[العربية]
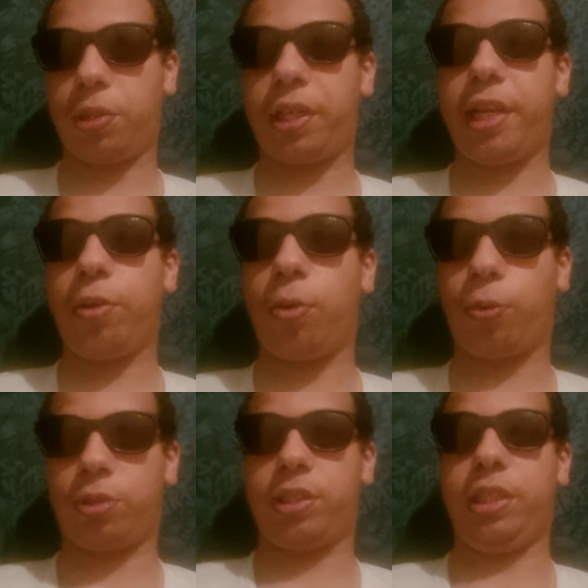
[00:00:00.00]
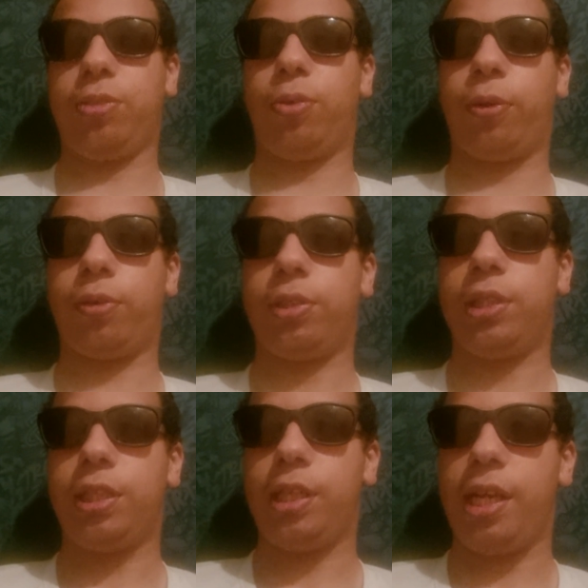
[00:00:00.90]
20 اورو 90 اورو
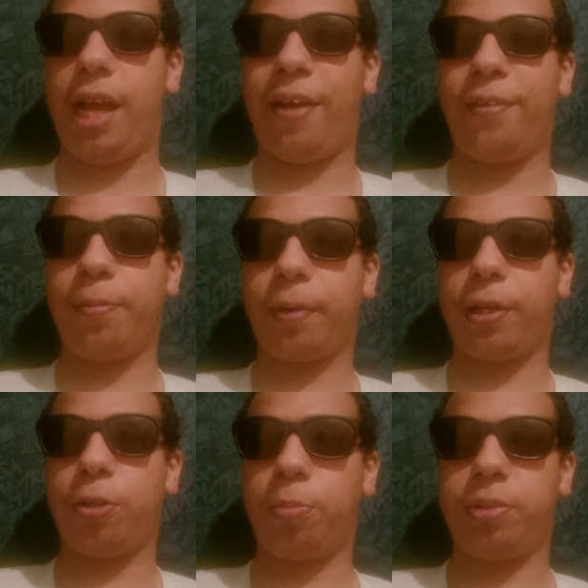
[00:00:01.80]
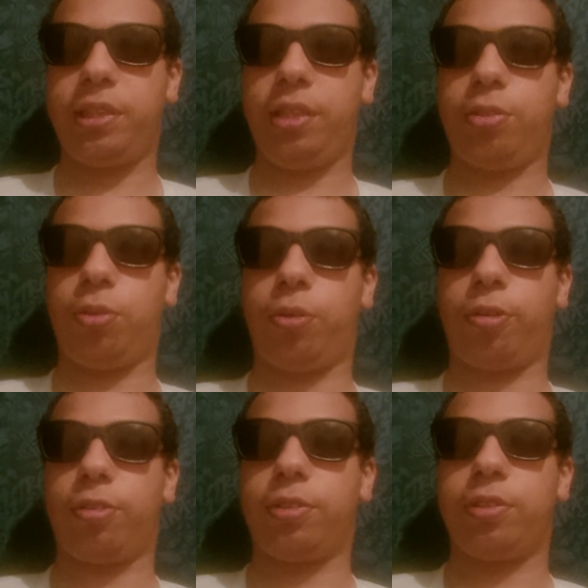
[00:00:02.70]
حاولي مقيوم ب 90 اورو